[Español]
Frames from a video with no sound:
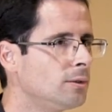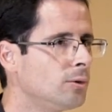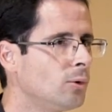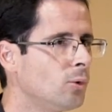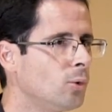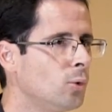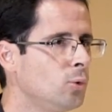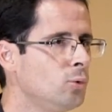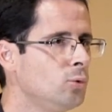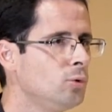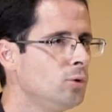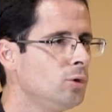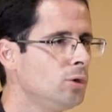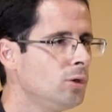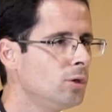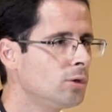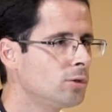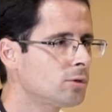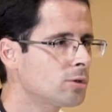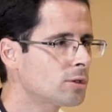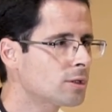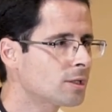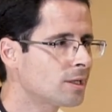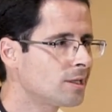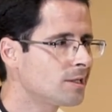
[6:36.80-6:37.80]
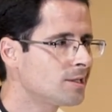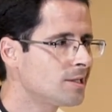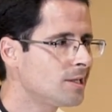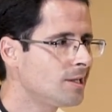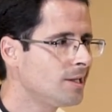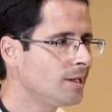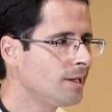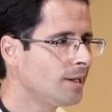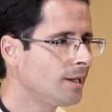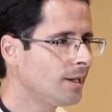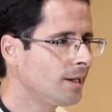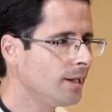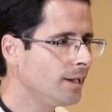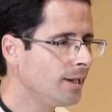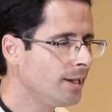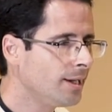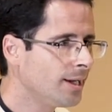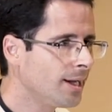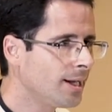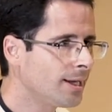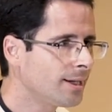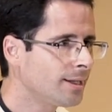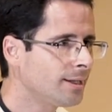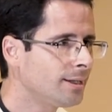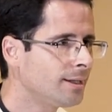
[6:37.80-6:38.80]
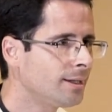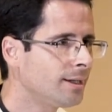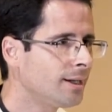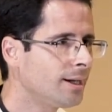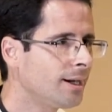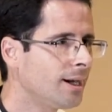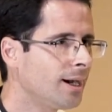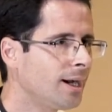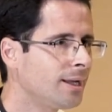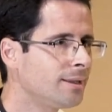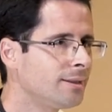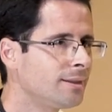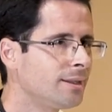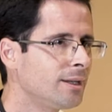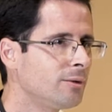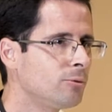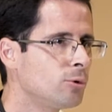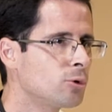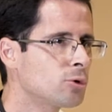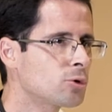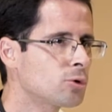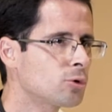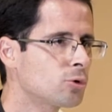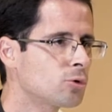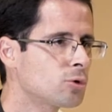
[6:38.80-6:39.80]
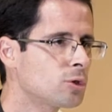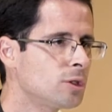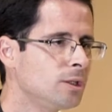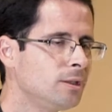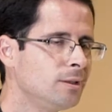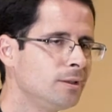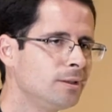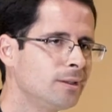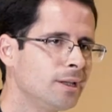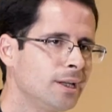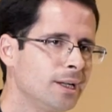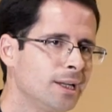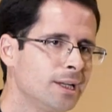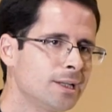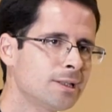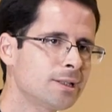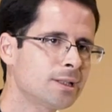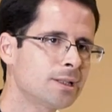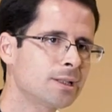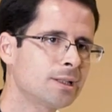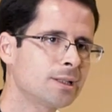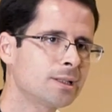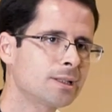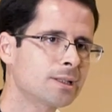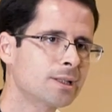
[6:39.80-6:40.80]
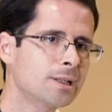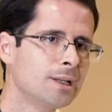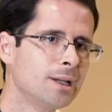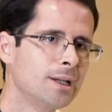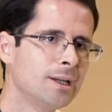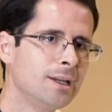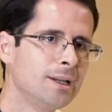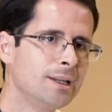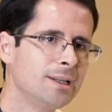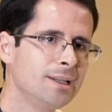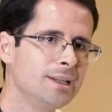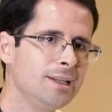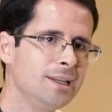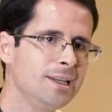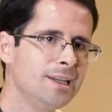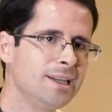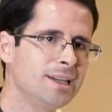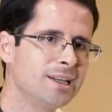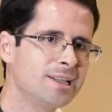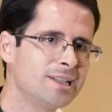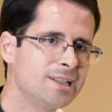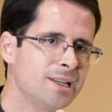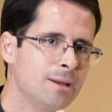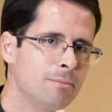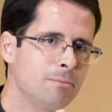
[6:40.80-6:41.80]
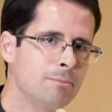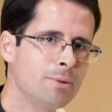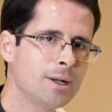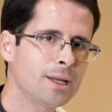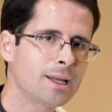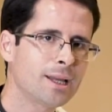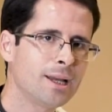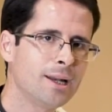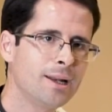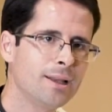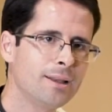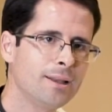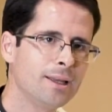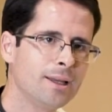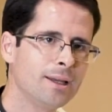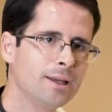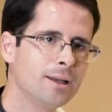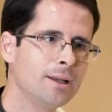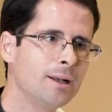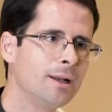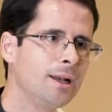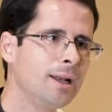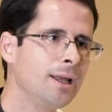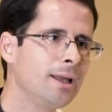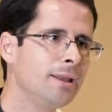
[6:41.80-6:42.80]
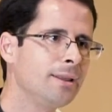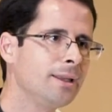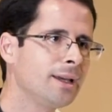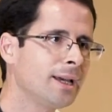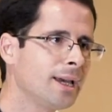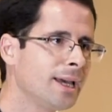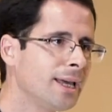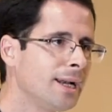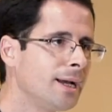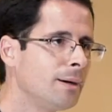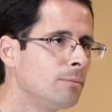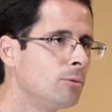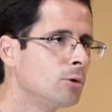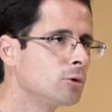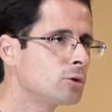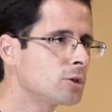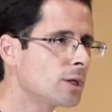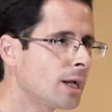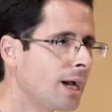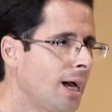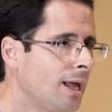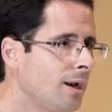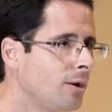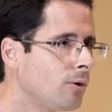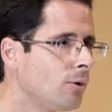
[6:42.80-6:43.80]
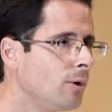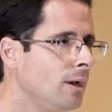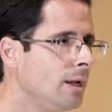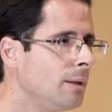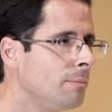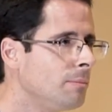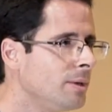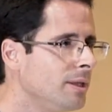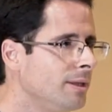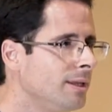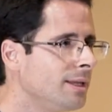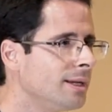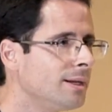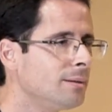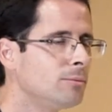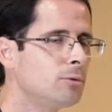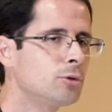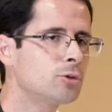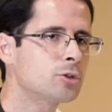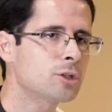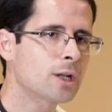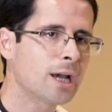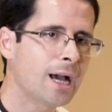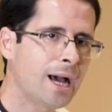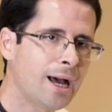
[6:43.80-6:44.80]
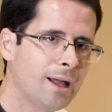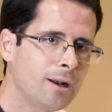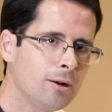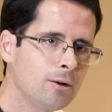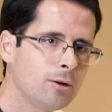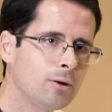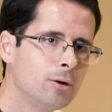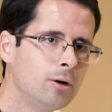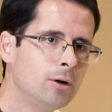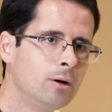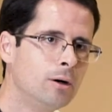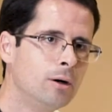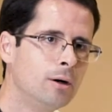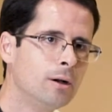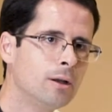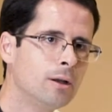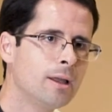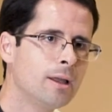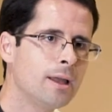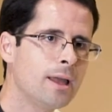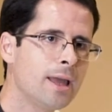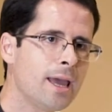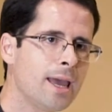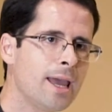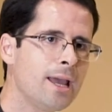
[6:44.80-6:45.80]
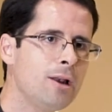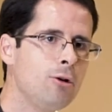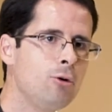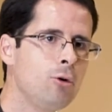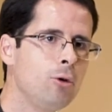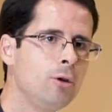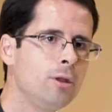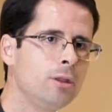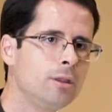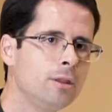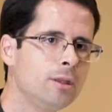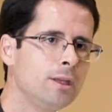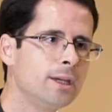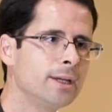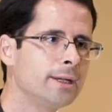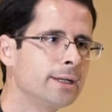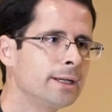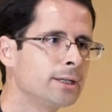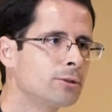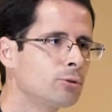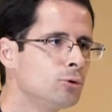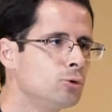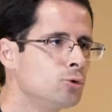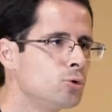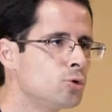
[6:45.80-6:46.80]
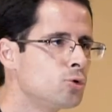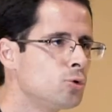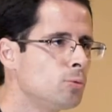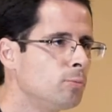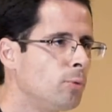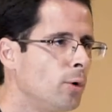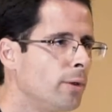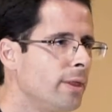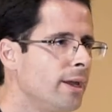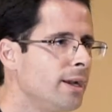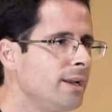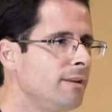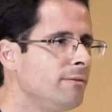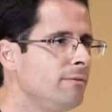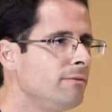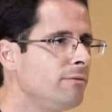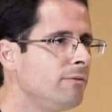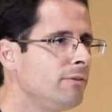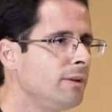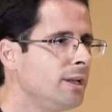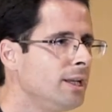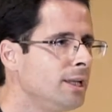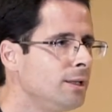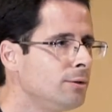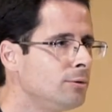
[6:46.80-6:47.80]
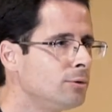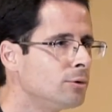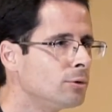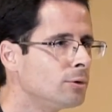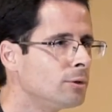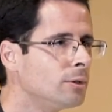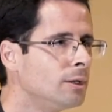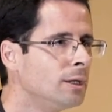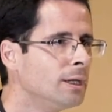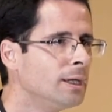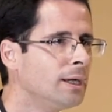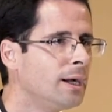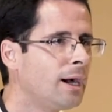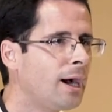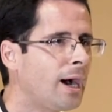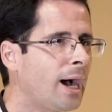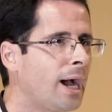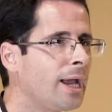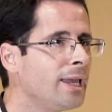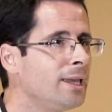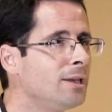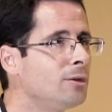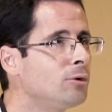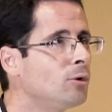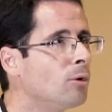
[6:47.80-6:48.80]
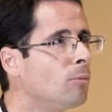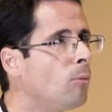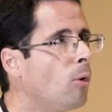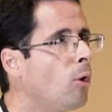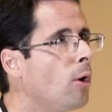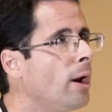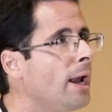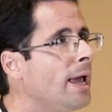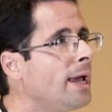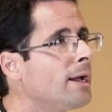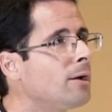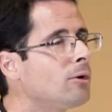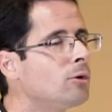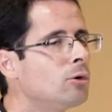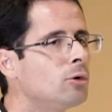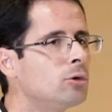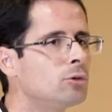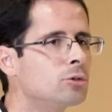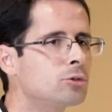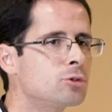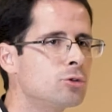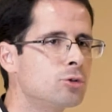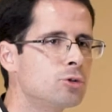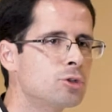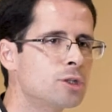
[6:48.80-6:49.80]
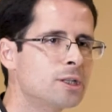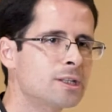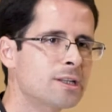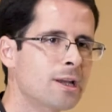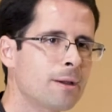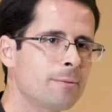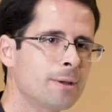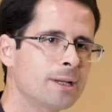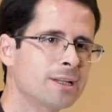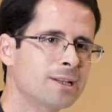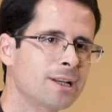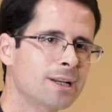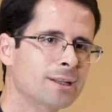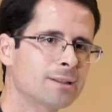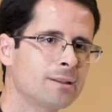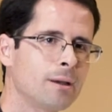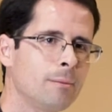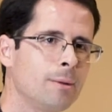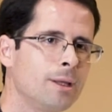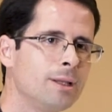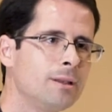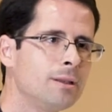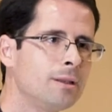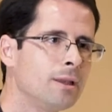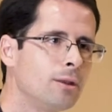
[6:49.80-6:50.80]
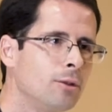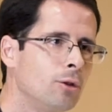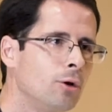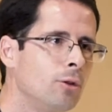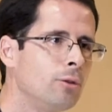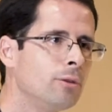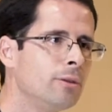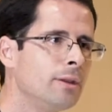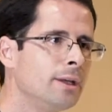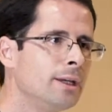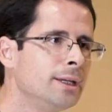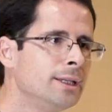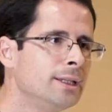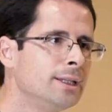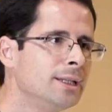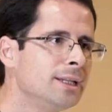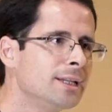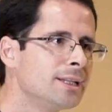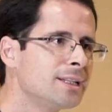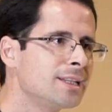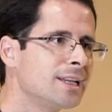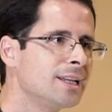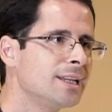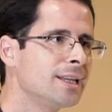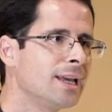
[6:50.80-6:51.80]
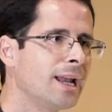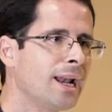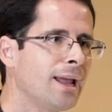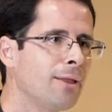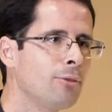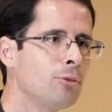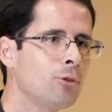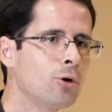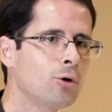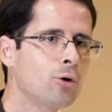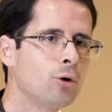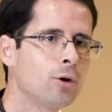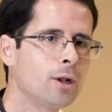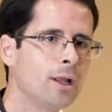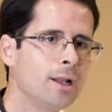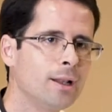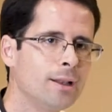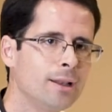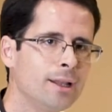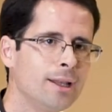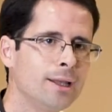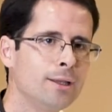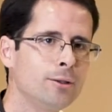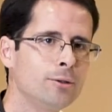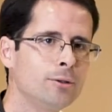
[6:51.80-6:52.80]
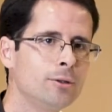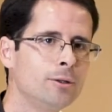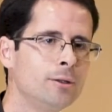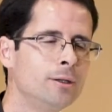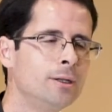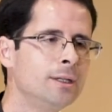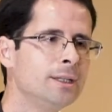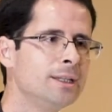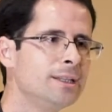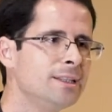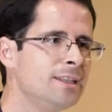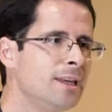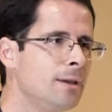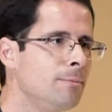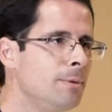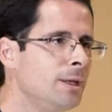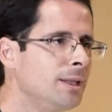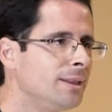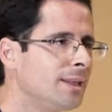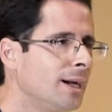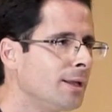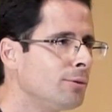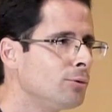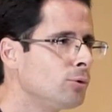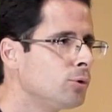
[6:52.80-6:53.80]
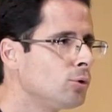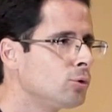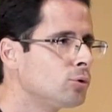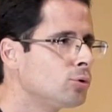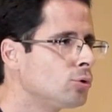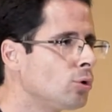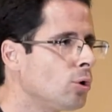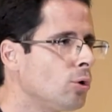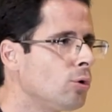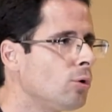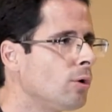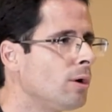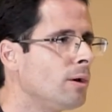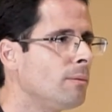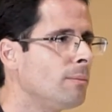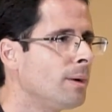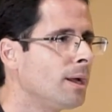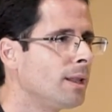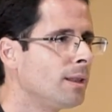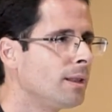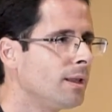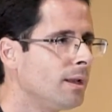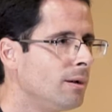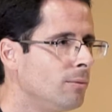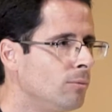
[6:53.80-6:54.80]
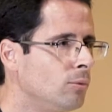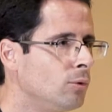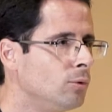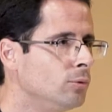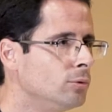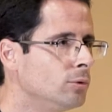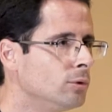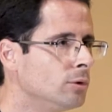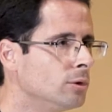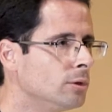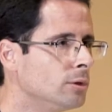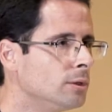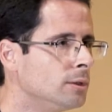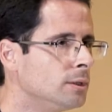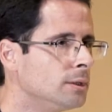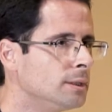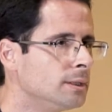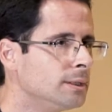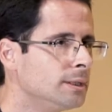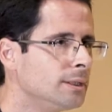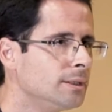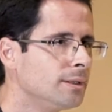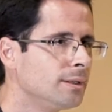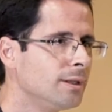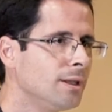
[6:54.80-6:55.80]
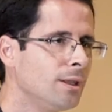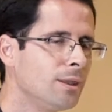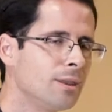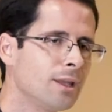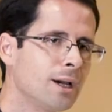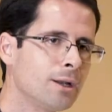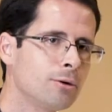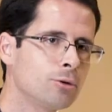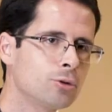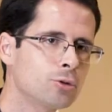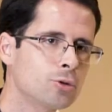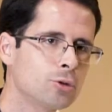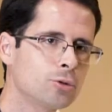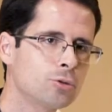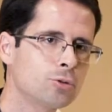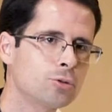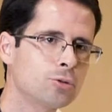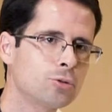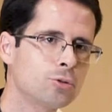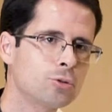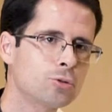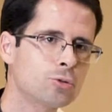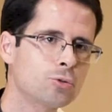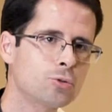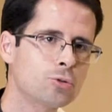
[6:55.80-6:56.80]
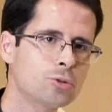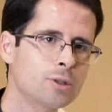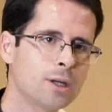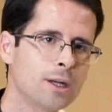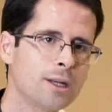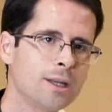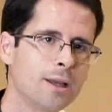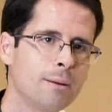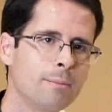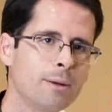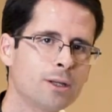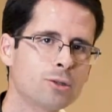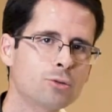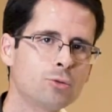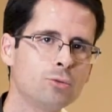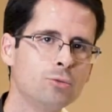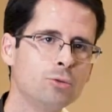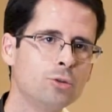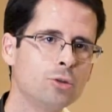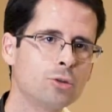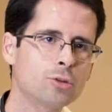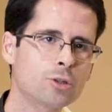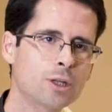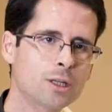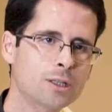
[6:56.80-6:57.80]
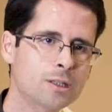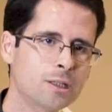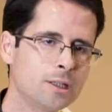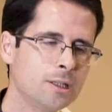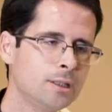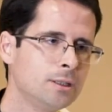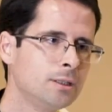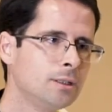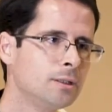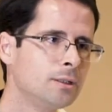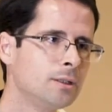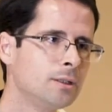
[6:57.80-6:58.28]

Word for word: un Dios que se inclinara ante nuestros intereses, y que siempre que le, dijéramos algo y le pidiéramos algo, Él lo hiciera con su poder infinito, ahí como lejos, no se sabe exactamente dónde, señalando con el dedo y evitando todo el mal del mundo. Quizá a nosotros nos gustaría más un Dios así,